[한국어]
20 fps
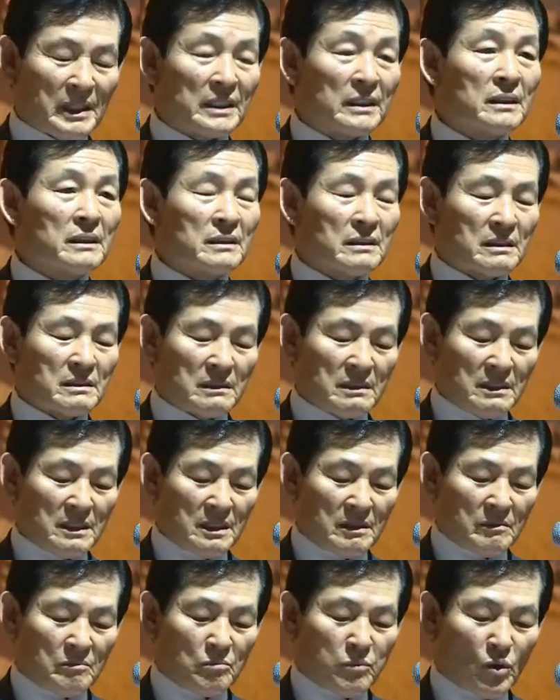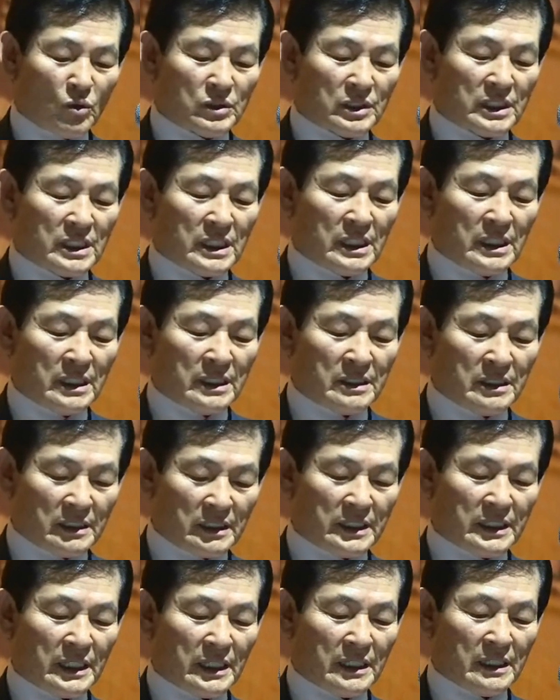재임 기간 지방채를
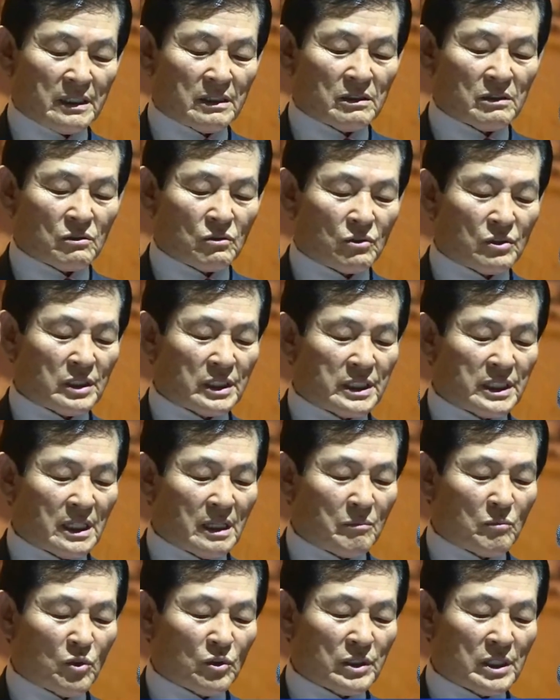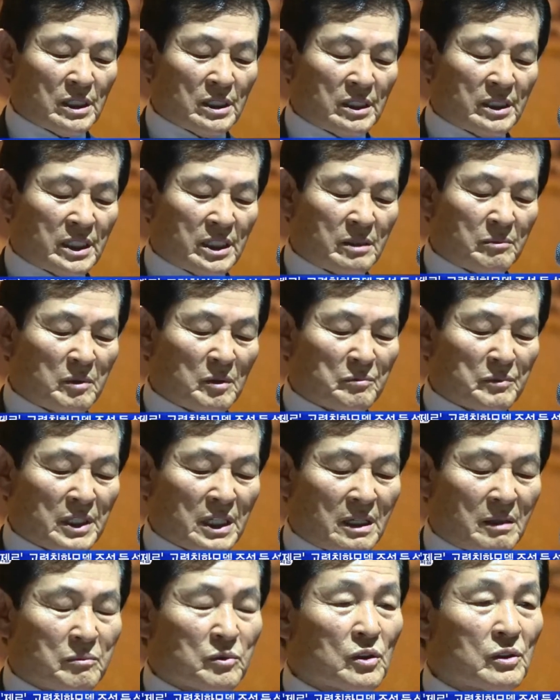모두 상환해
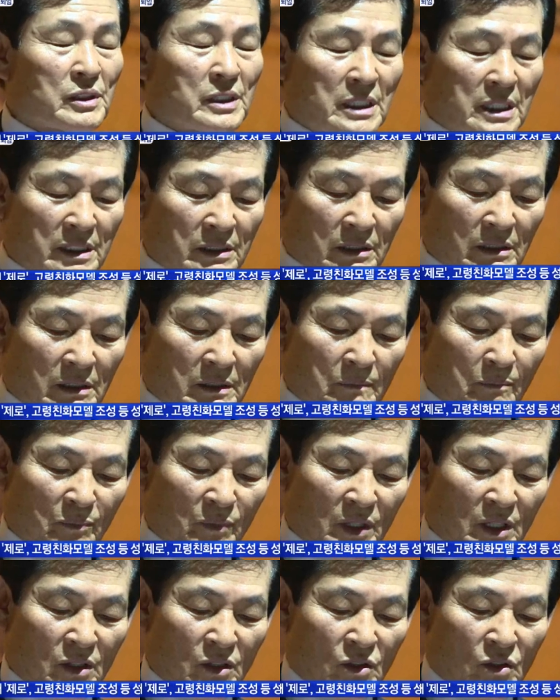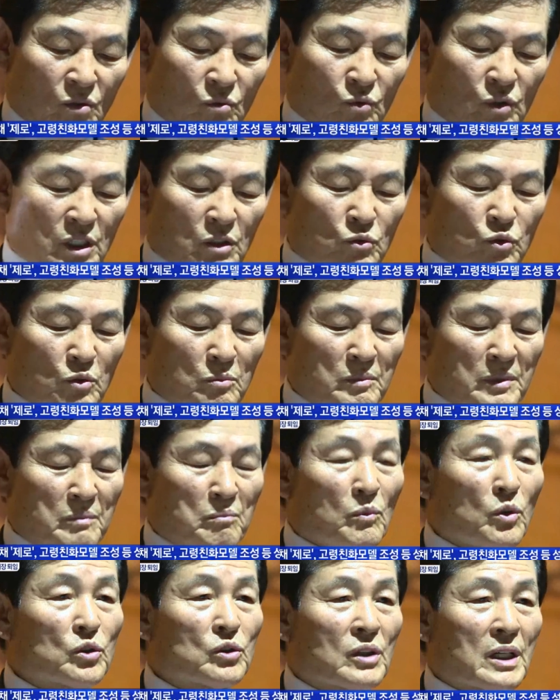2012년부터 빚없는 자치단체의 명성을
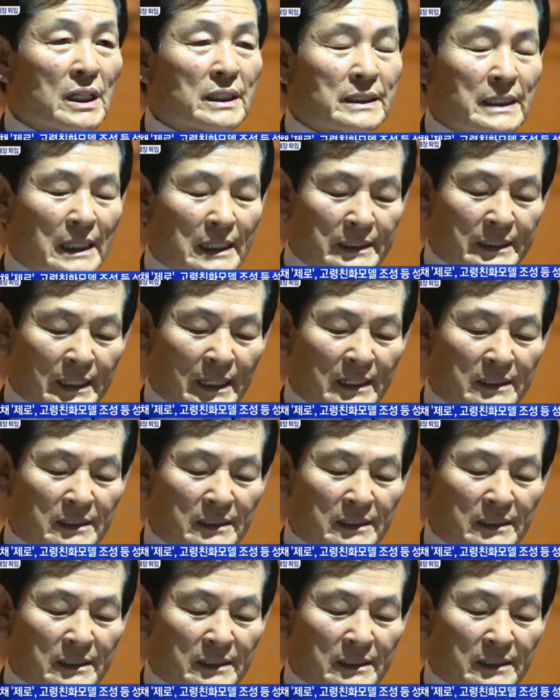이어왔고